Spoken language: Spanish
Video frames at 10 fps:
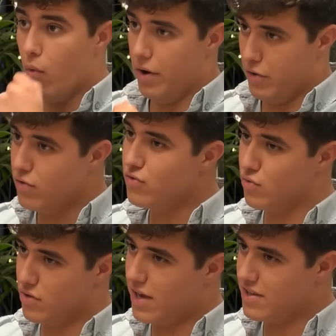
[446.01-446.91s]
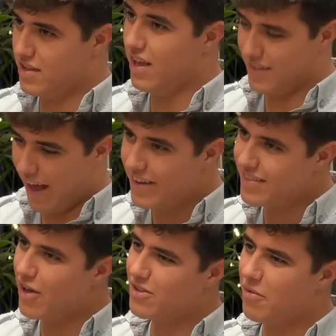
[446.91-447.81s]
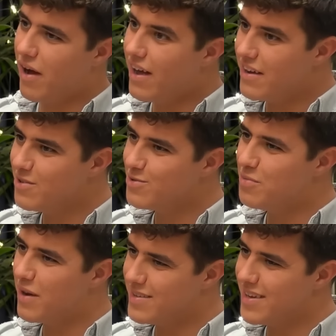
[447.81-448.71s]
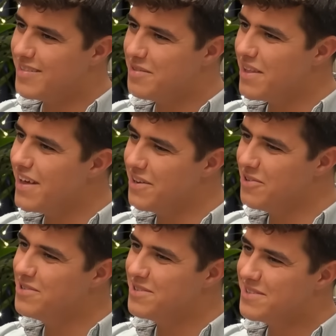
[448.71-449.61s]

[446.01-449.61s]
Bueno, tú estás hartado, trabajas, ¿no? Tú para la selectividad, ¿no?